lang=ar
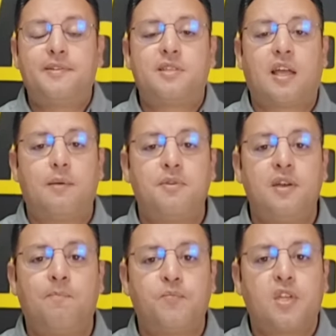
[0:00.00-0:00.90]

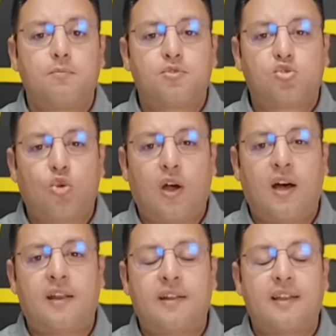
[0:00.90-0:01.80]
انتخابية
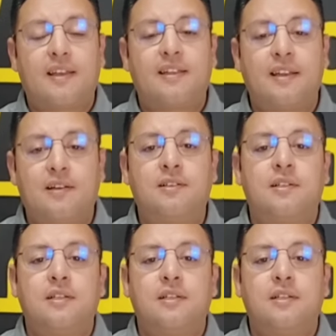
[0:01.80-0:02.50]
بالسعار على